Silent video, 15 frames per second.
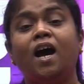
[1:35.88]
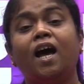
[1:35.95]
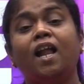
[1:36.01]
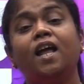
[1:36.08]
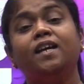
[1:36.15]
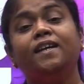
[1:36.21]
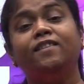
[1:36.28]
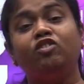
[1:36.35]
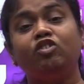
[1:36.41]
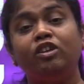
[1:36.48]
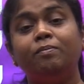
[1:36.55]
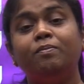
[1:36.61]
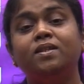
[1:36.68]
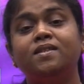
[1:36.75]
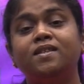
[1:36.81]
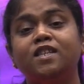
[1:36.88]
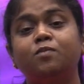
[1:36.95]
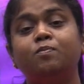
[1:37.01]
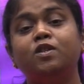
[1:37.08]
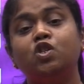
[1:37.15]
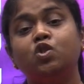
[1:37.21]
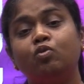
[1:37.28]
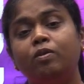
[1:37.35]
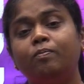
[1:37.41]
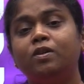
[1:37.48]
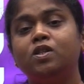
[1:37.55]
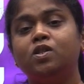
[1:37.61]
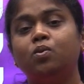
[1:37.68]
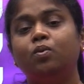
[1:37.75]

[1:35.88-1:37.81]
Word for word: అలాగే త్రీ మంత్స్ సిక్స్ మంత్స్ ట్వెల్వ్ మంత్స్